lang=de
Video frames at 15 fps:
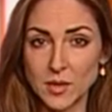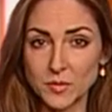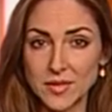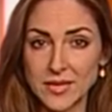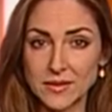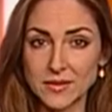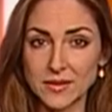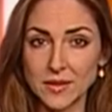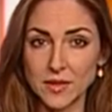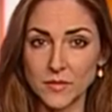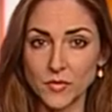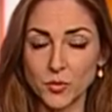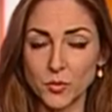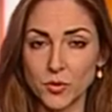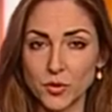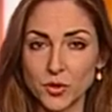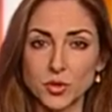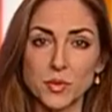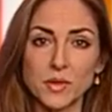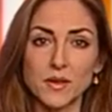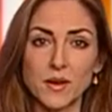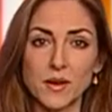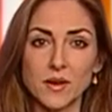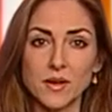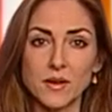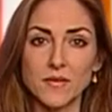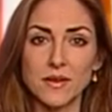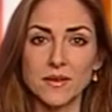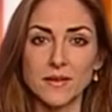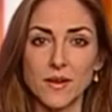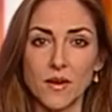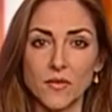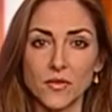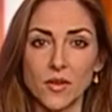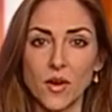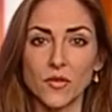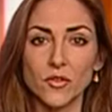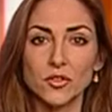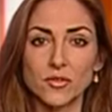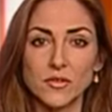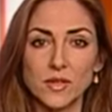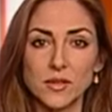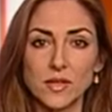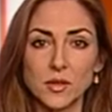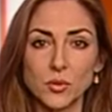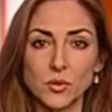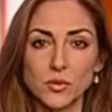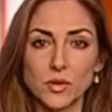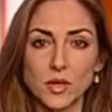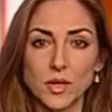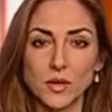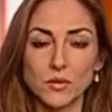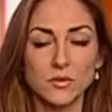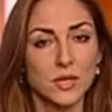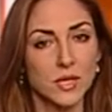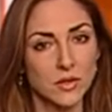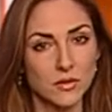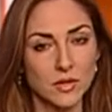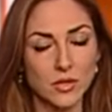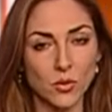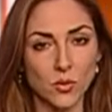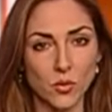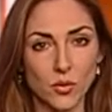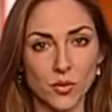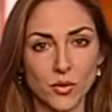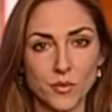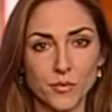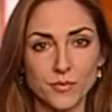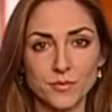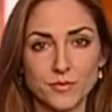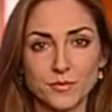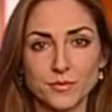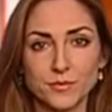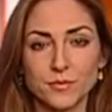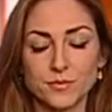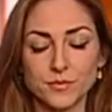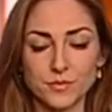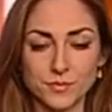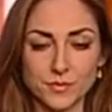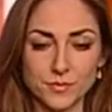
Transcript: Die Besitzer, das Bürgerspital will das Land andersweitig brauchen und geht nicht nach. Ich